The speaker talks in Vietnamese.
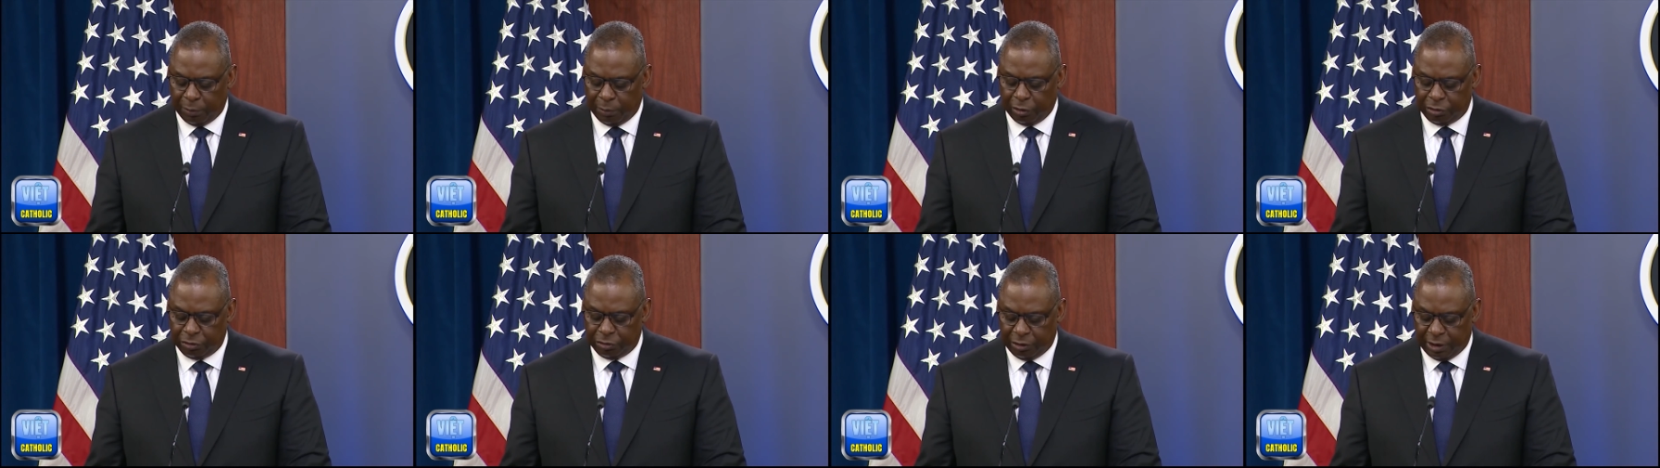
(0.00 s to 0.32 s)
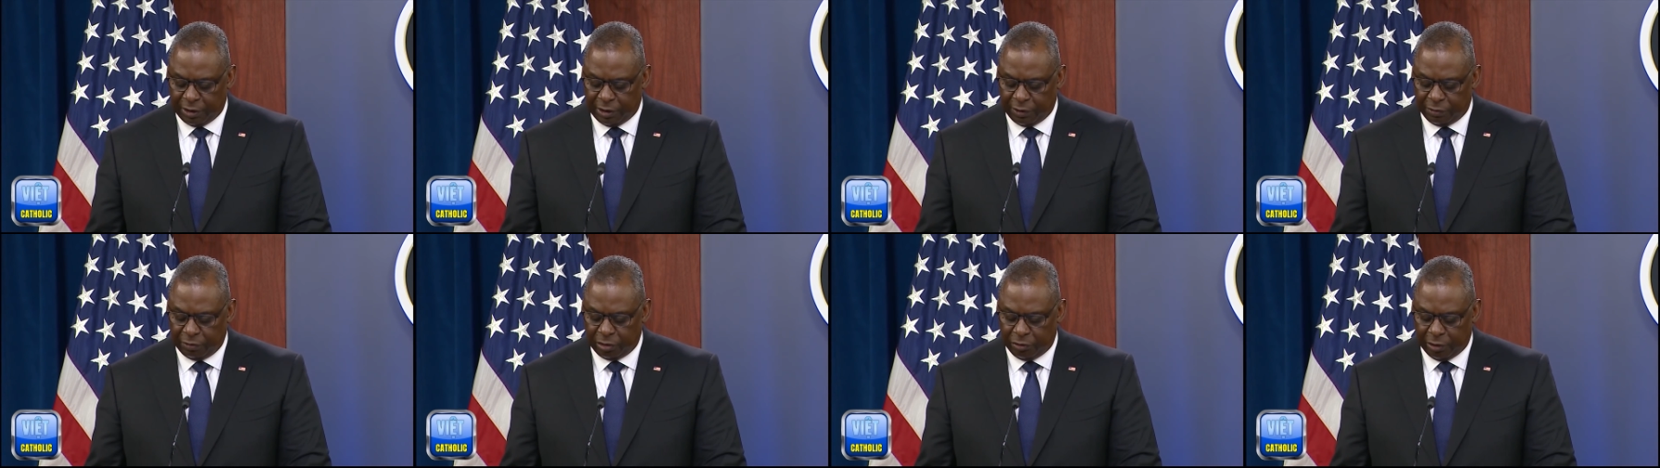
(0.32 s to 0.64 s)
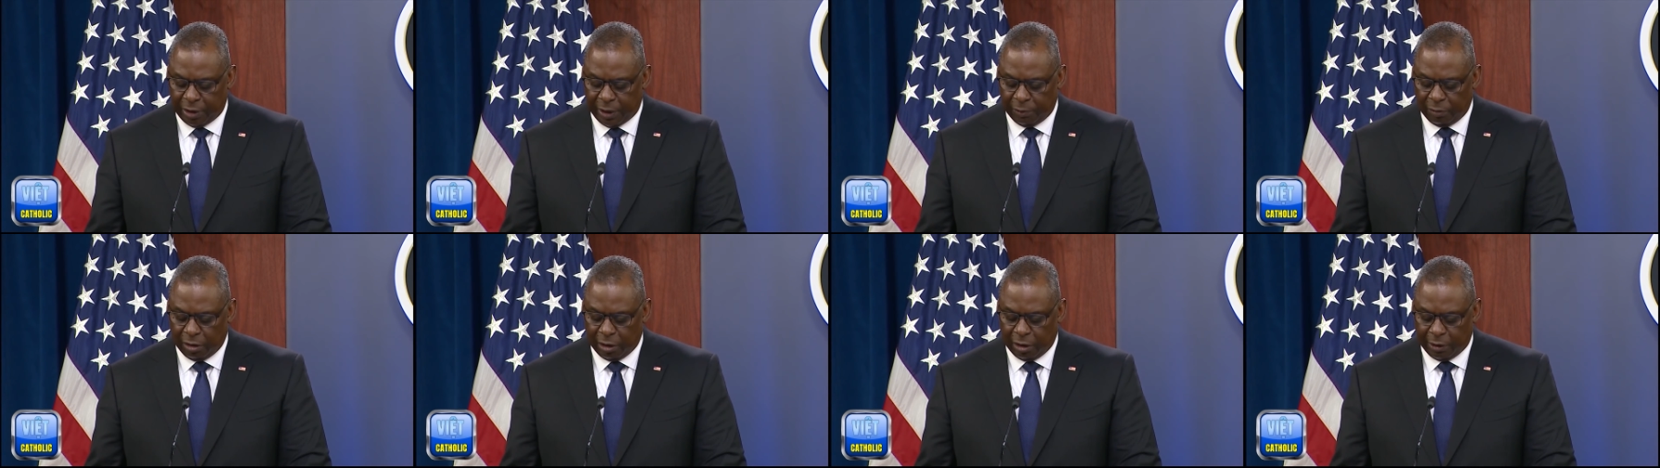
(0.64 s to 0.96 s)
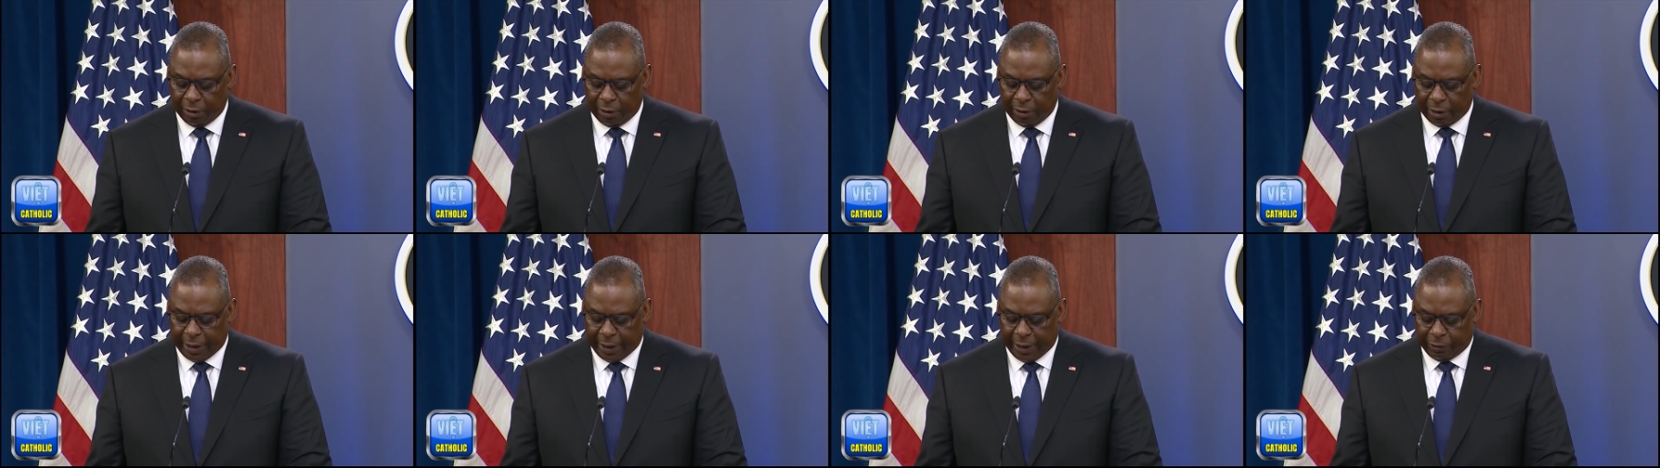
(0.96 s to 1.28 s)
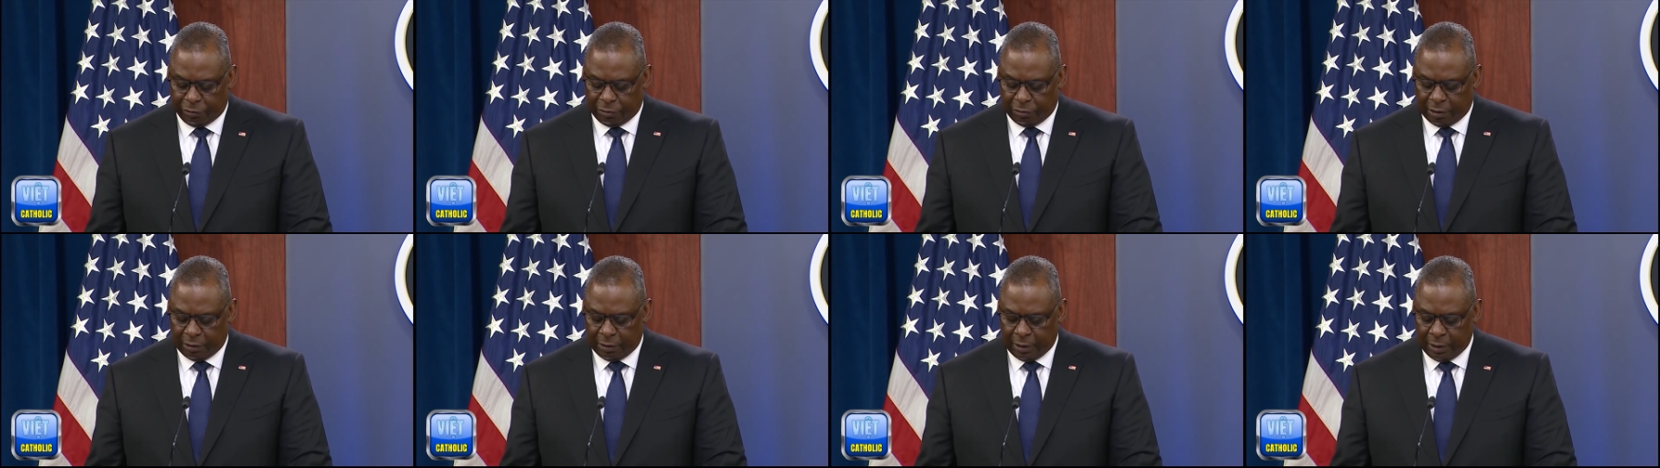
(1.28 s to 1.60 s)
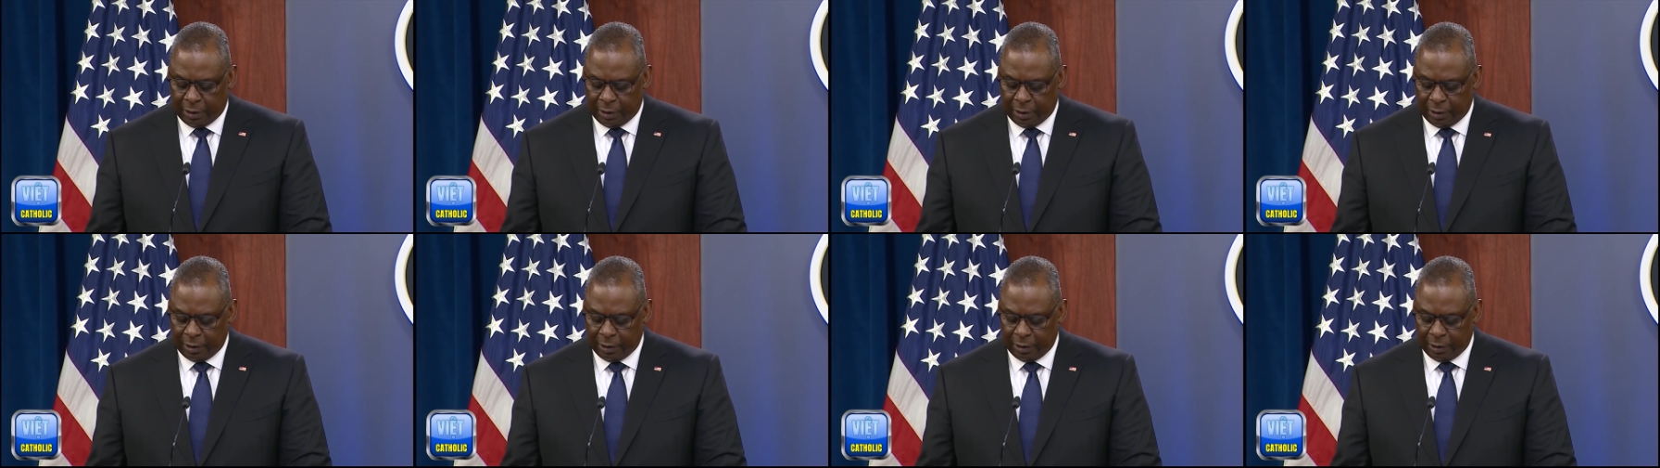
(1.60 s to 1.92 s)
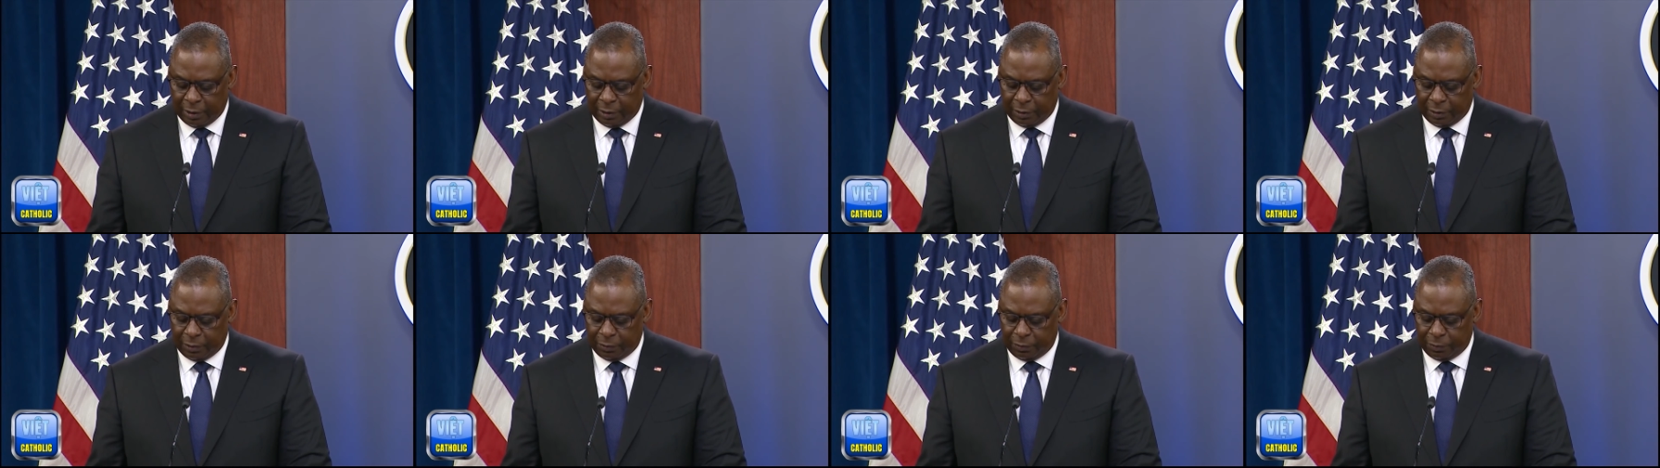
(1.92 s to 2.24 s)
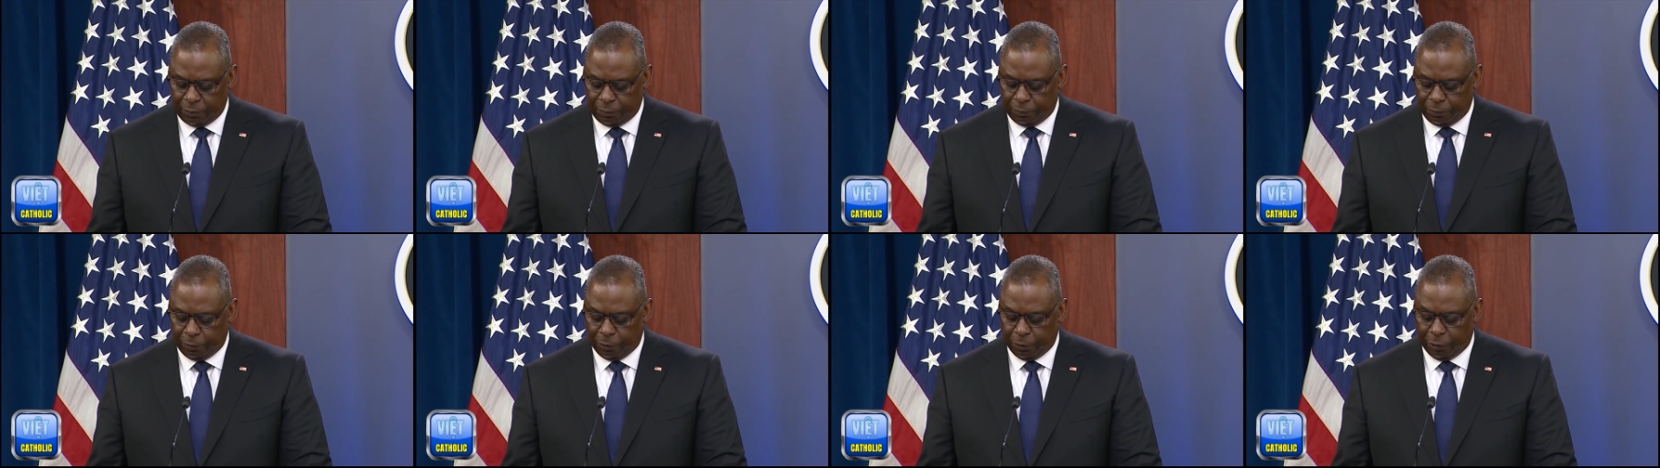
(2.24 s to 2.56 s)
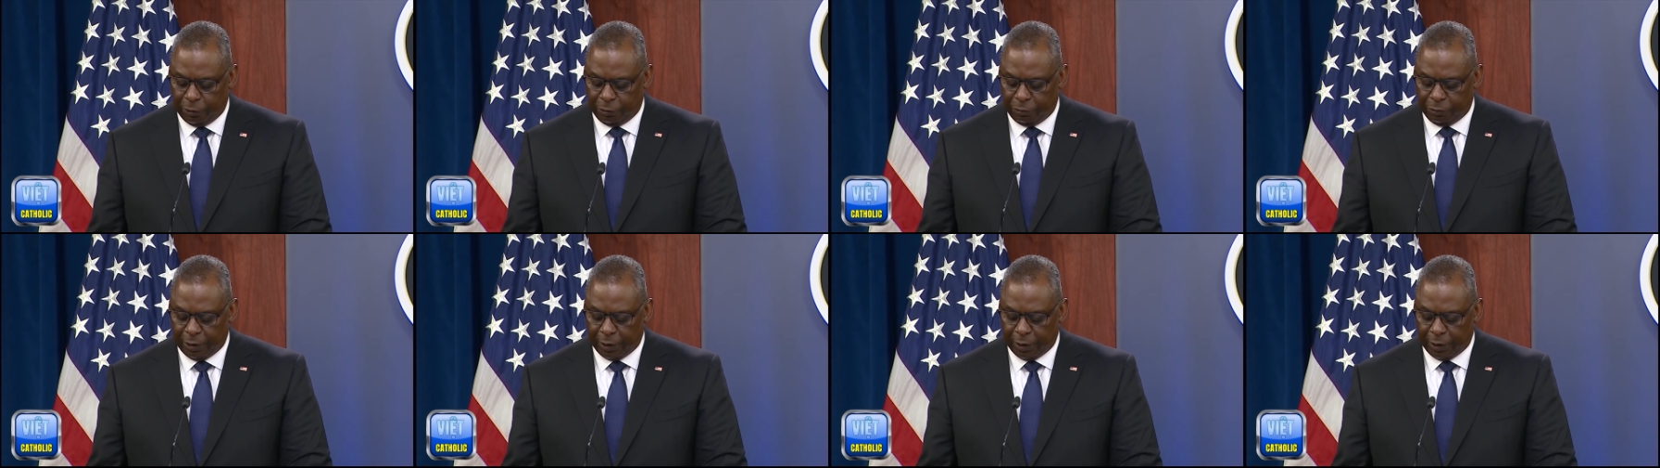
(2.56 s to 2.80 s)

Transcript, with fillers: chiến lược tổng thể của Tổng thống Nga Vladimir